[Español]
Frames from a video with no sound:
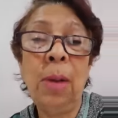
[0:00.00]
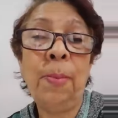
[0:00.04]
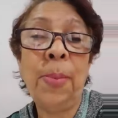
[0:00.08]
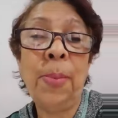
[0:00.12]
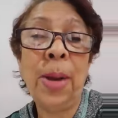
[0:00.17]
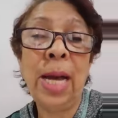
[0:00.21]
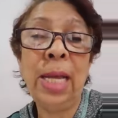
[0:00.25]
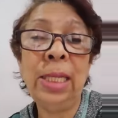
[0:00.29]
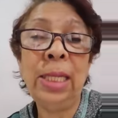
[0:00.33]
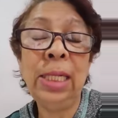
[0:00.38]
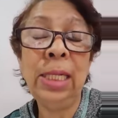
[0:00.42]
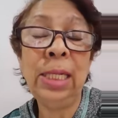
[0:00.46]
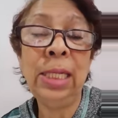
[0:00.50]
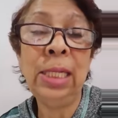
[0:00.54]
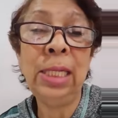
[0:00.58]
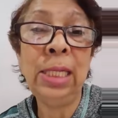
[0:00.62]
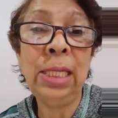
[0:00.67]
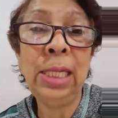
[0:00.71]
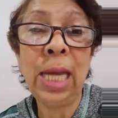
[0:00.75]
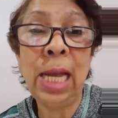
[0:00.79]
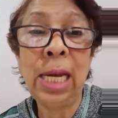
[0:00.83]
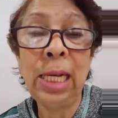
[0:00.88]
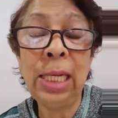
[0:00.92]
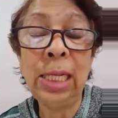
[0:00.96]
al Padre
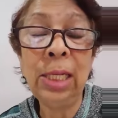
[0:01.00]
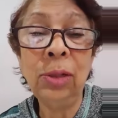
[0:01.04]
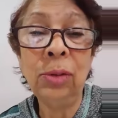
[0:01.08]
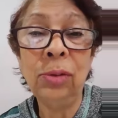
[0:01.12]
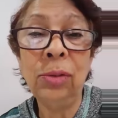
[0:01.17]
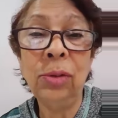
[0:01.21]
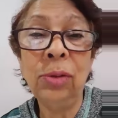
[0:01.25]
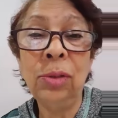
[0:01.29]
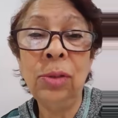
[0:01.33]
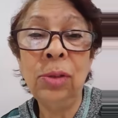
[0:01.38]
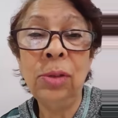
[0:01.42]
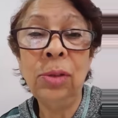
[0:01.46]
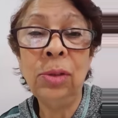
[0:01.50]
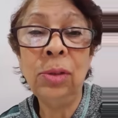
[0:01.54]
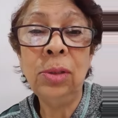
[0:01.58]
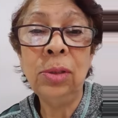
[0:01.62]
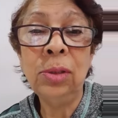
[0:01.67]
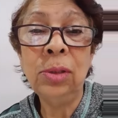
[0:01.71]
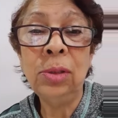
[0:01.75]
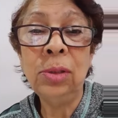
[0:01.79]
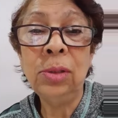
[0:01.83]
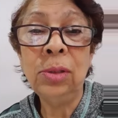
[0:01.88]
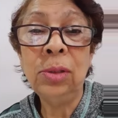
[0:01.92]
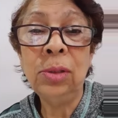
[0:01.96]
y al Hijo
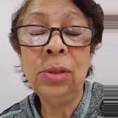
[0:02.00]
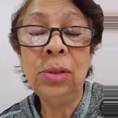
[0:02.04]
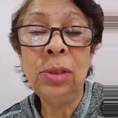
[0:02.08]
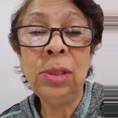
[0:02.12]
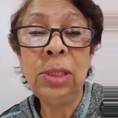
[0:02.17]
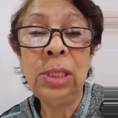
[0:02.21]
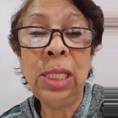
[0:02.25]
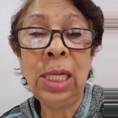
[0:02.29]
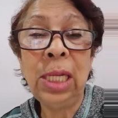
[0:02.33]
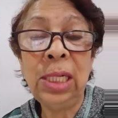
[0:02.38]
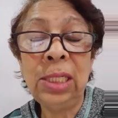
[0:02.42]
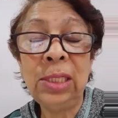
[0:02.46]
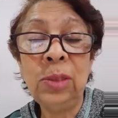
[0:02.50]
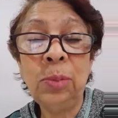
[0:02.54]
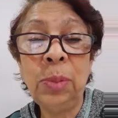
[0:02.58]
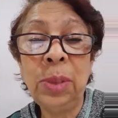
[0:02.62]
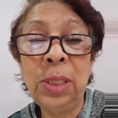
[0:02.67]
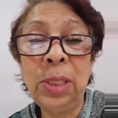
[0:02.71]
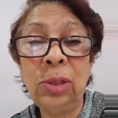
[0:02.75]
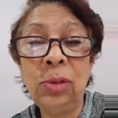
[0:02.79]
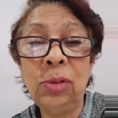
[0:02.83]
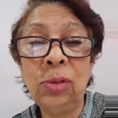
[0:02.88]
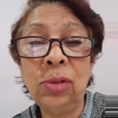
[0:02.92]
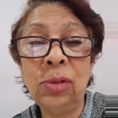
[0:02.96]
y al
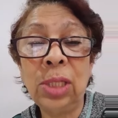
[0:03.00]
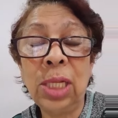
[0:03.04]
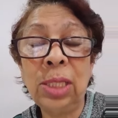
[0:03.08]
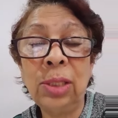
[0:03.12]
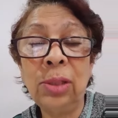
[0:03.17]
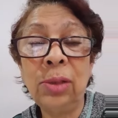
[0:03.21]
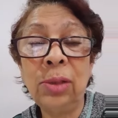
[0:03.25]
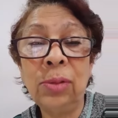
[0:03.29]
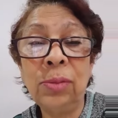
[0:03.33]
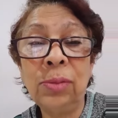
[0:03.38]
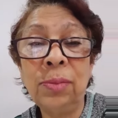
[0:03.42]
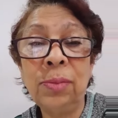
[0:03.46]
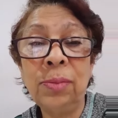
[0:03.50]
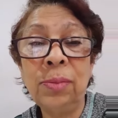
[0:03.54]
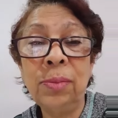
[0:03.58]
Espíritu Santo.